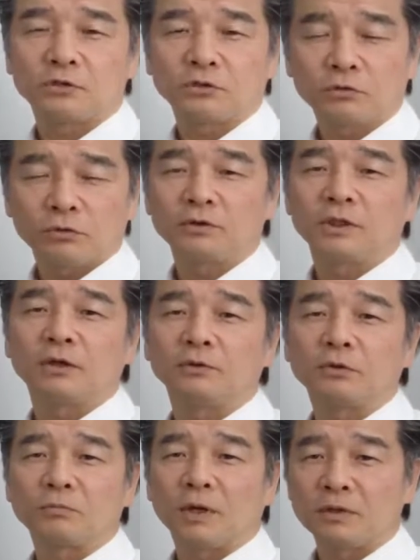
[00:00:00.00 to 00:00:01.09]
か15度になる
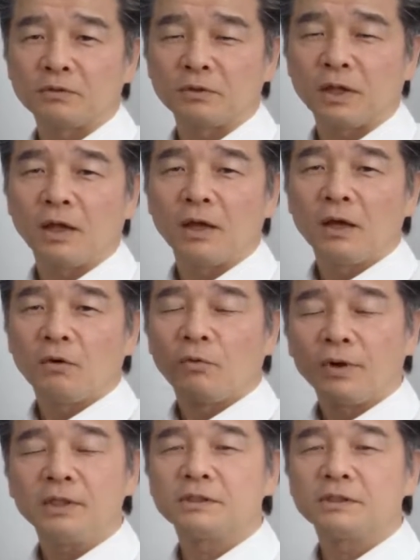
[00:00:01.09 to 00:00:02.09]
時もあるのでオ